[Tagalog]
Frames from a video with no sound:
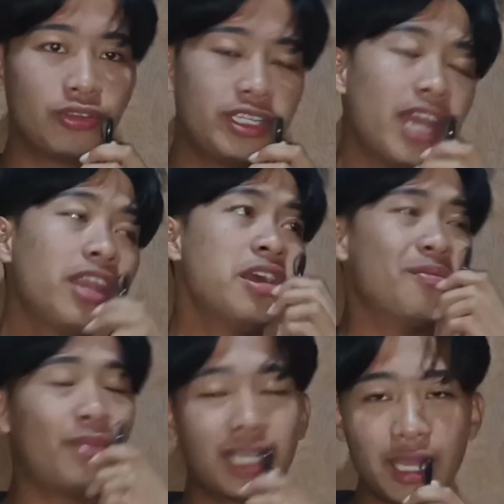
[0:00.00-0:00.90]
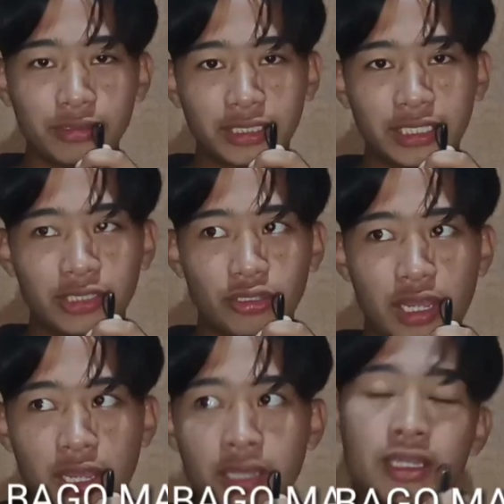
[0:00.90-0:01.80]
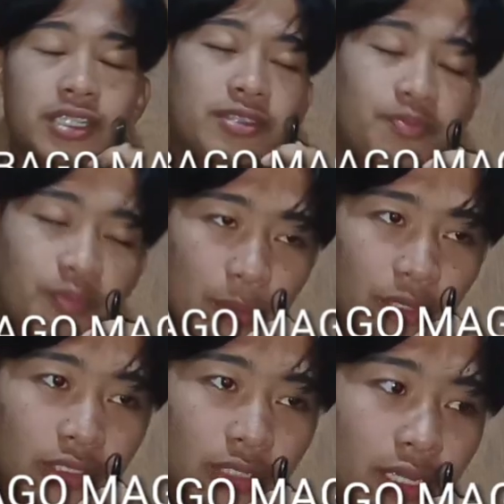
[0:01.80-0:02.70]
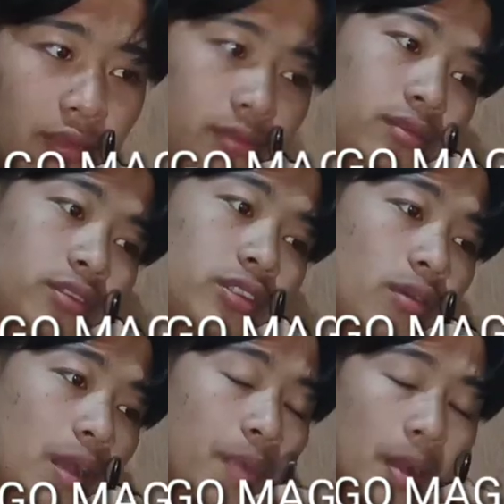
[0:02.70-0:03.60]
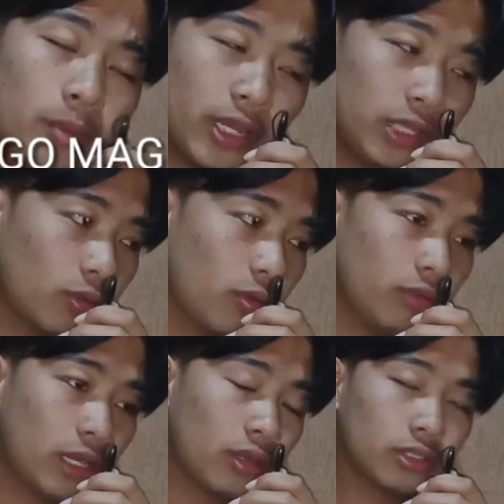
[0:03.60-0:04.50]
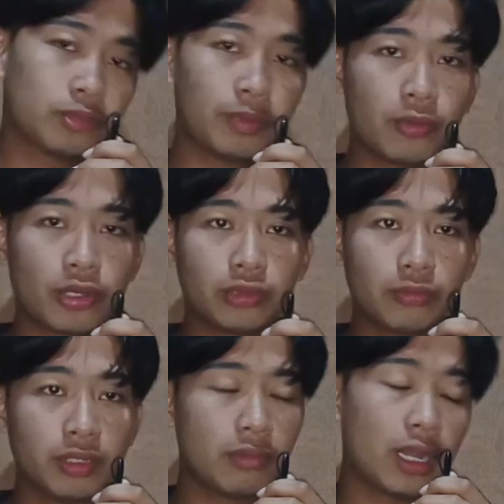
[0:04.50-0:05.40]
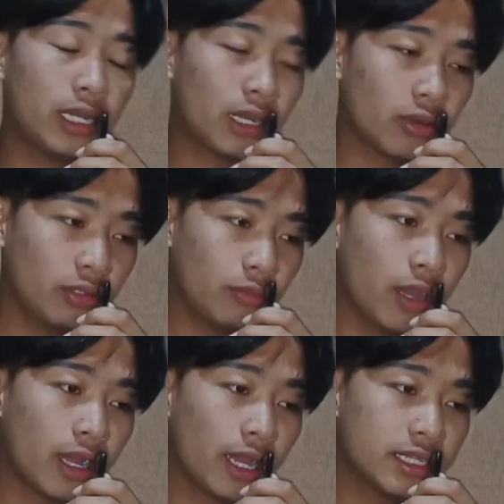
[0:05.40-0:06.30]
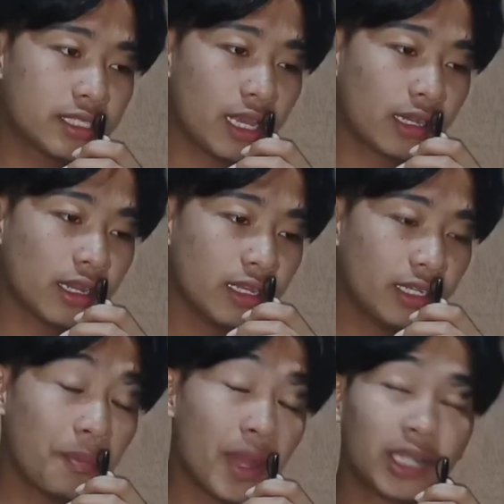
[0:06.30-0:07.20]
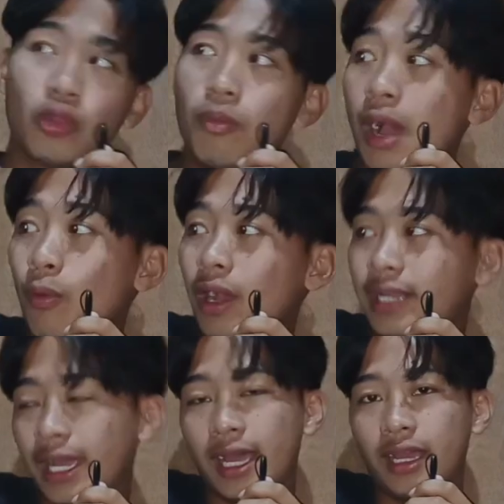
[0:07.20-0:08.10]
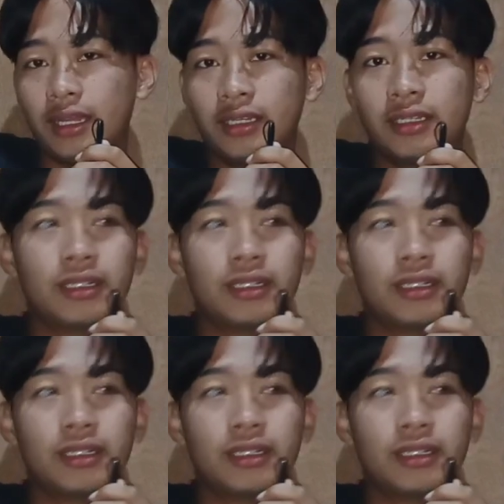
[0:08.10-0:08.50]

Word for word: ngunyan, makaot kita ka itong uh, paborito uh, So uh, paborito kong laro tapos paborito ming mga laro ni mga cancer na pag tumawa ka